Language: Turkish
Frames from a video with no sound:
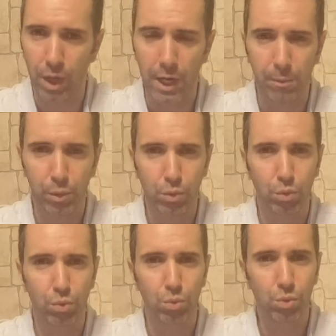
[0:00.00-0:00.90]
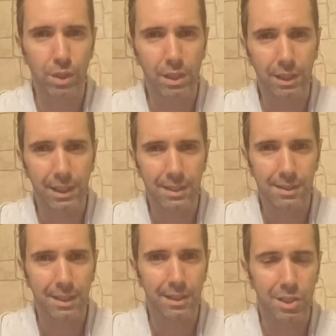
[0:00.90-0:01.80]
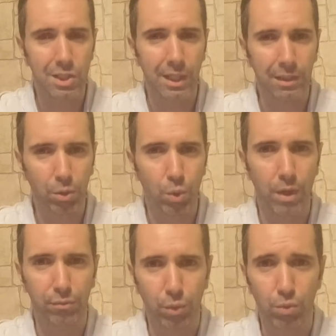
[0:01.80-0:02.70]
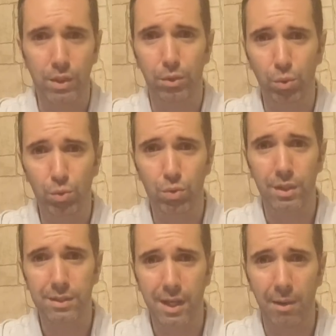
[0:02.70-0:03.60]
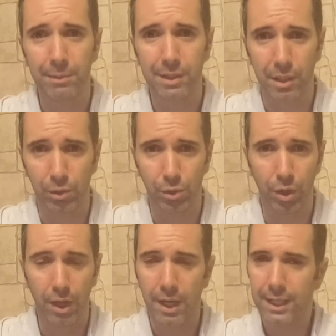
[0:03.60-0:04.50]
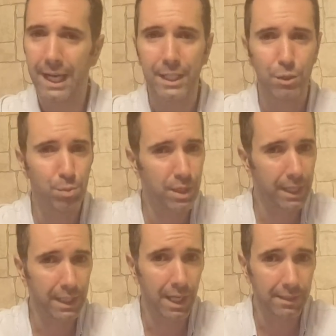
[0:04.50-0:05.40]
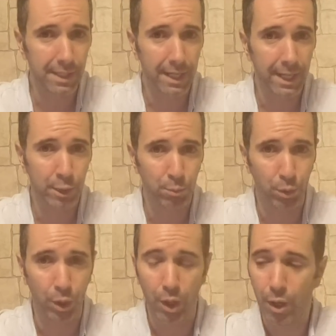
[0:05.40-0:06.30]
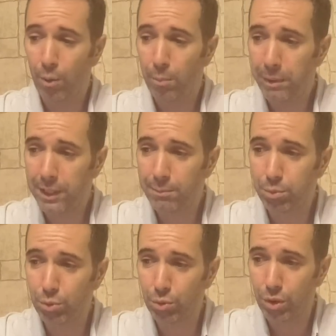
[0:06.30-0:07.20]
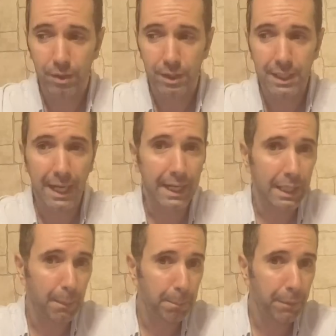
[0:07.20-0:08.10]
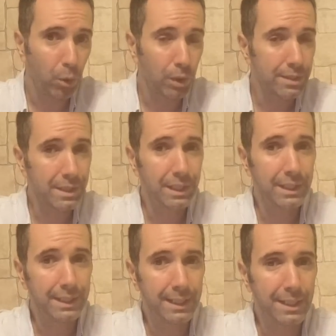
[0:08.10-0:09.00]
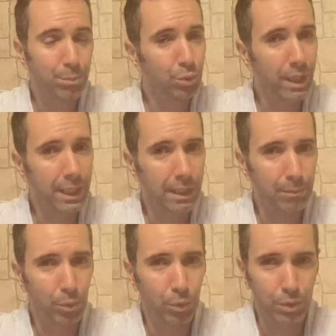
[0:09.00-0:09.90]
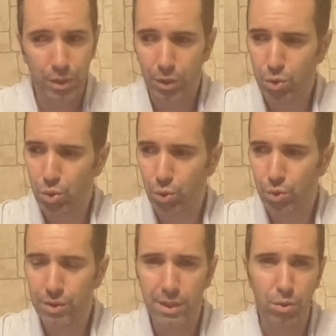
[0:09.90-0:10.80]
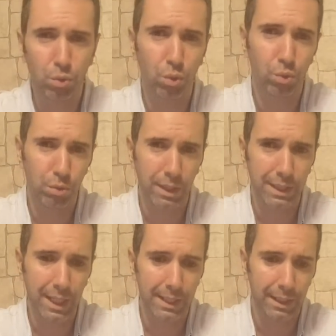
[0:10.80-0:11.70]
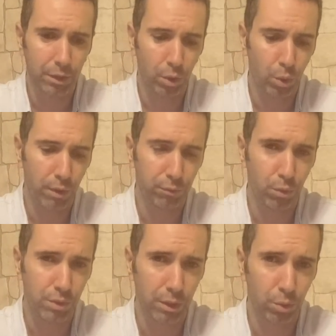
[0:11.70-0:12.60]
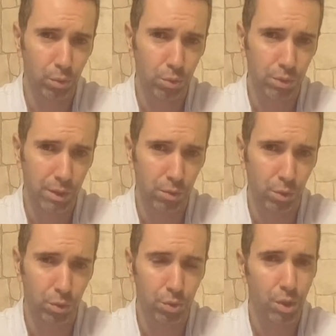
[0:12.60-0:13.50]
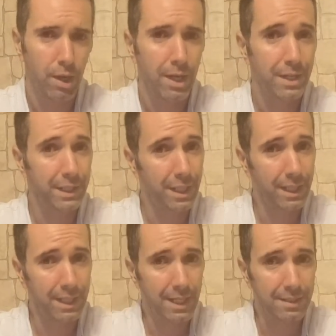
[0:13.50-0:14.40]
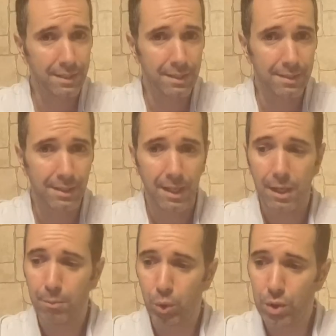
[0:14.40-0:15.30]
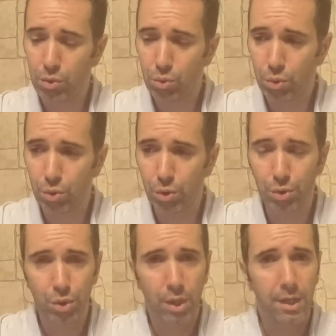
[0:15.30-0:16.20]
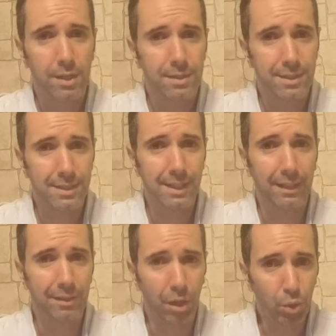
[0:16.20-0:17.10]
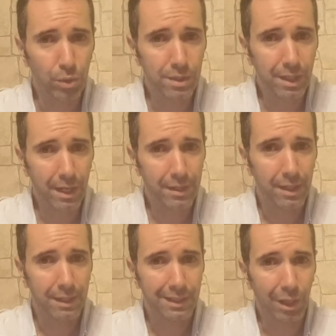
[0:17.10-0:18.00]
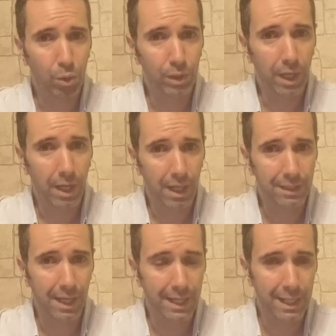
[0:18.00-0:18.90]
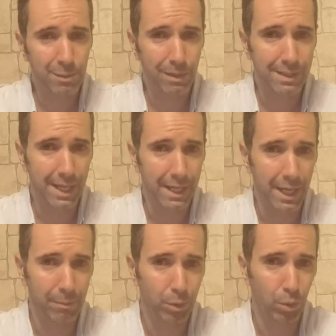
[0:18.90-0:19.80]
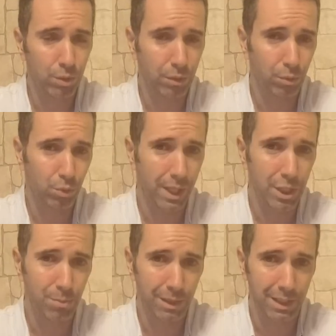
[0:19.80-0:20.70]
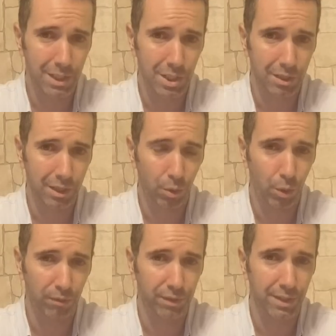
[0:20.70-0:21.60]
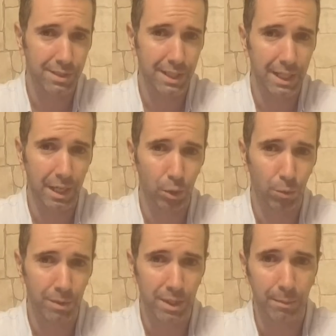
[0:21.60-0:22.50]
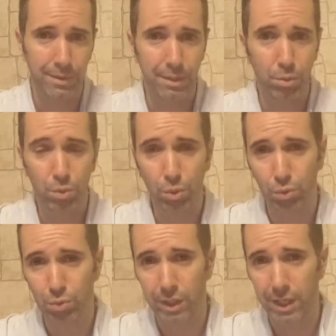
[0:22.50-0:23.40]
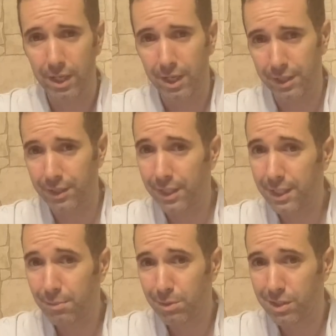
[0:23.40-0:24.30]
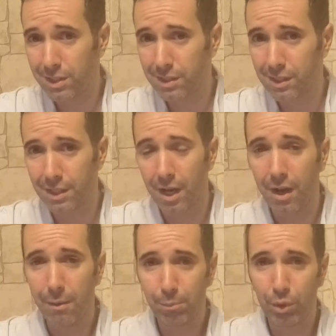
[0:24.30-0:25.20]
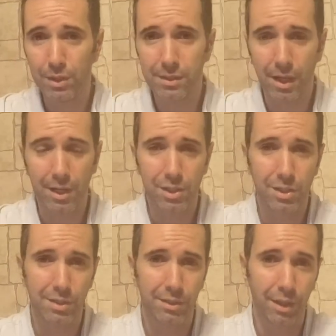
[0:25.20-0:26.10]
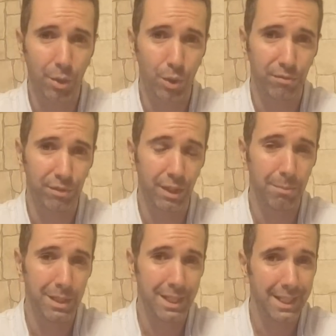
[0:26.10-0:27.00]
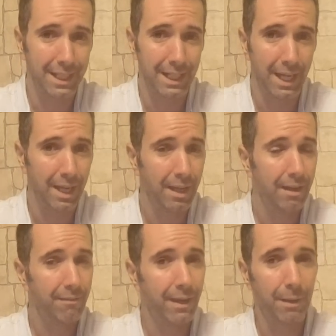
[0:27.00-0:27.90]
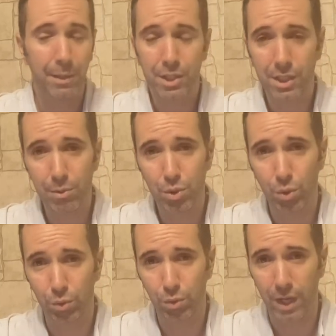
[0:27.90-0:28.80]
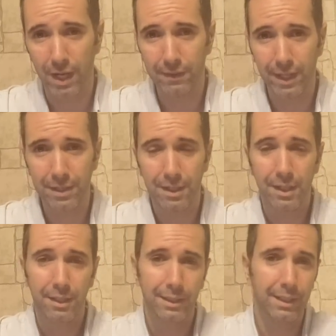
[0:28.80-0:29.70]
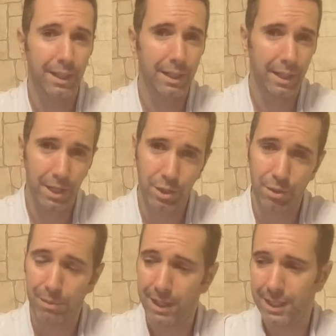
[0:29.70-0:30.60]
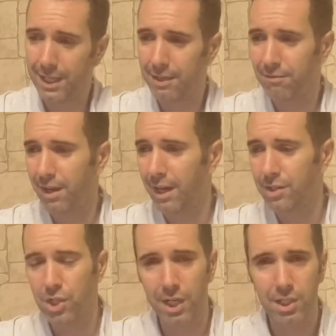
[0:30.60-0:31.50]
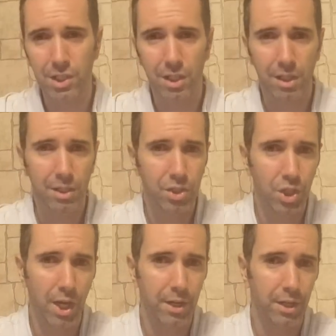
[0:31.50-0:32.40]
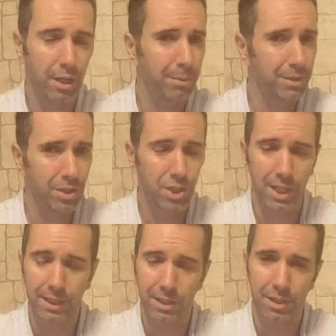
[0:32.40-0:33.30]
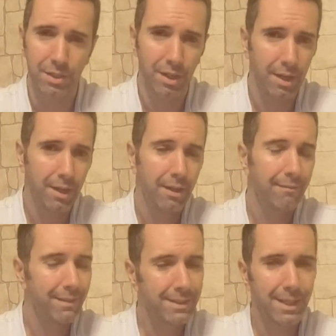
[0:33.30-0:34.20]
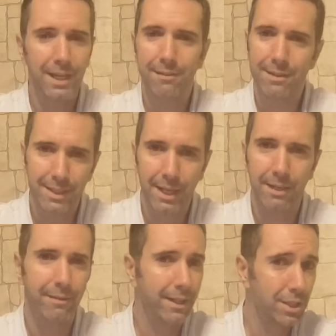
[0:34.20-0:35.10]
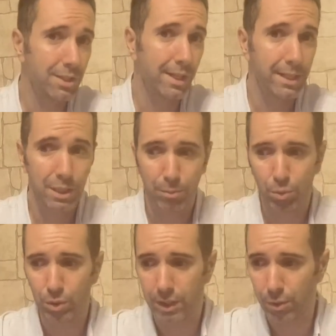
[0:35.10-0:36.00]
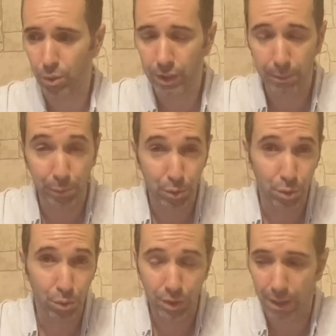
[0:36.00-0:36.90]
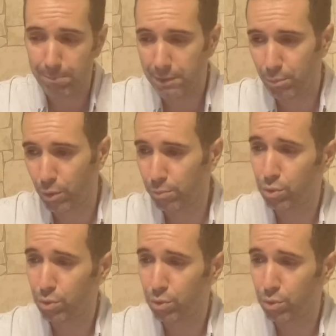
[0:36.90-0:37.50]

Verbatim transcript: Araba 130-140'la da ise dijital takograf 99'da sabit kalıyor. Yani hiçbir şekilde hata yazmıyor. Peki bunun yakalanma olasılığı nedir? Bunun yakalanma olasılığı şudur. Siz 130'da giderken takograf 99 yazıyordur. Radara girersiniz. Polis durdurur. Sizden tako ister. Takoda hata yazmaz. Yani araba 99 geçmediği için takografta hız ihlali olmaz. Ama siz 130'la radara girmişsinizdir. Polis aracınızın takografında bir hile veya başka bir şey olduğunu anlar. Detaylı araştırmaya girer veya çekici çağırır arabanızı çektirir vesaire vesaire veya ceza işlem uygulanır. Oradaki prosedür tam bilmiyorum.